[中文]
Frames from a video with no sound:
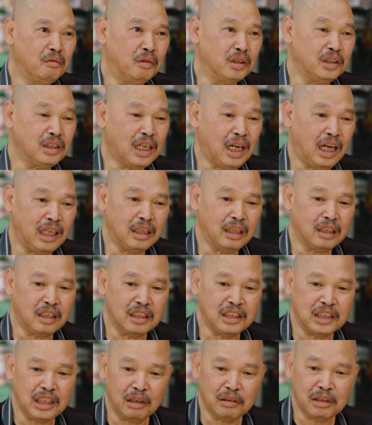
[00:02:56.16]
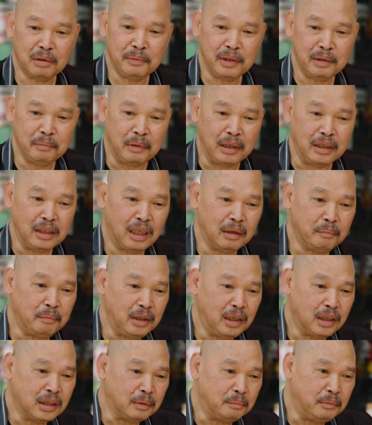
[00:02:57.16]
我就看着教他们每样
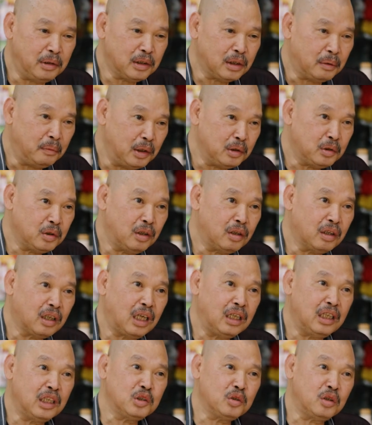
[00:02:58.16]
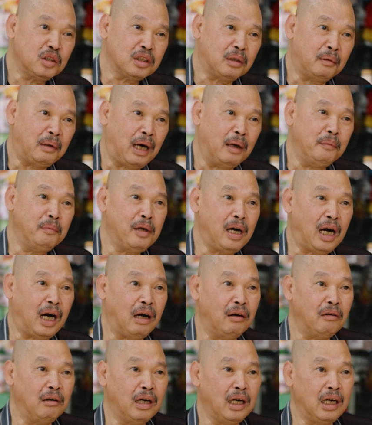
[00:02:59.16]
每样怎么怎么做，看他做总好不
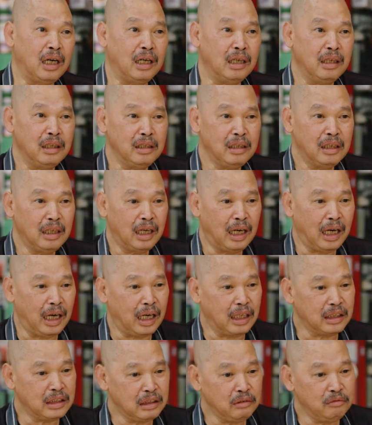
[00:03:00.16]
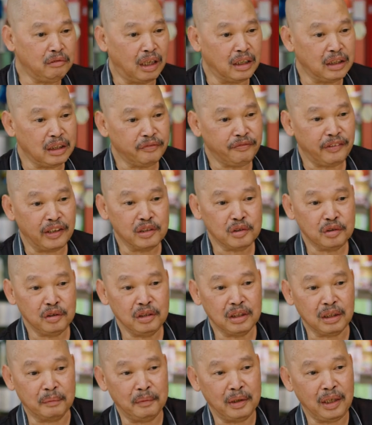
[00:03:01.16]
好啊？啊，今晚的风
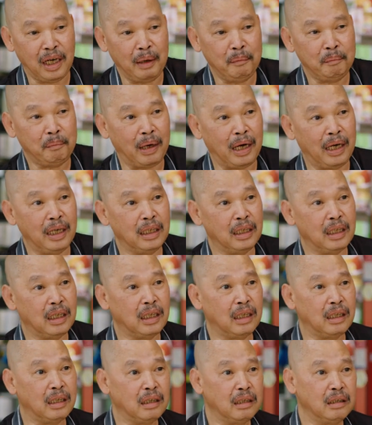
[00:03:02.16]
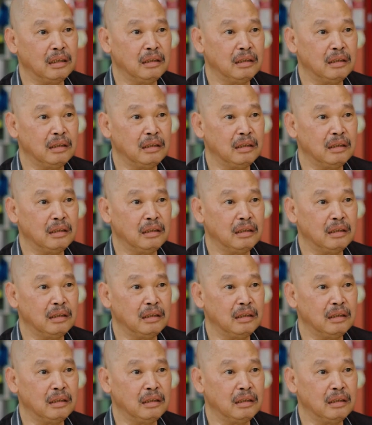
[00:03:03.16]
盛怎么安排啊？